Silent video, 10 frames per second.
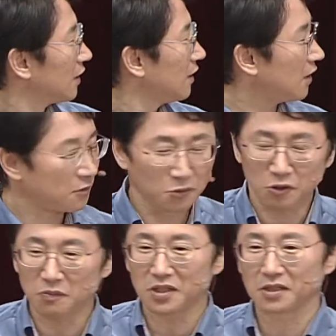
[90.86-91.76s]
근데요
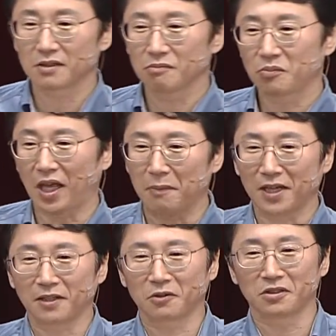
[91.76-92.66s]
요즘
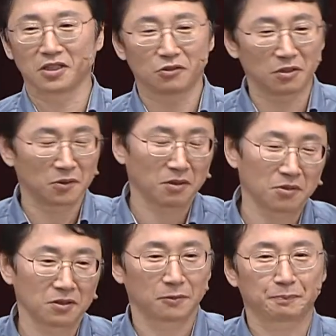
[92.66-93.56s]
개발되고 있는 기술이
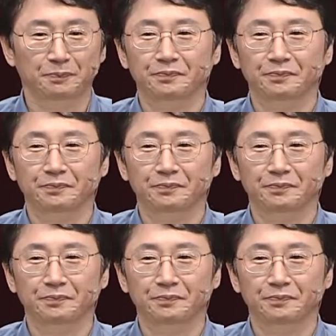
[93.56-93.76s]
뭐냐면요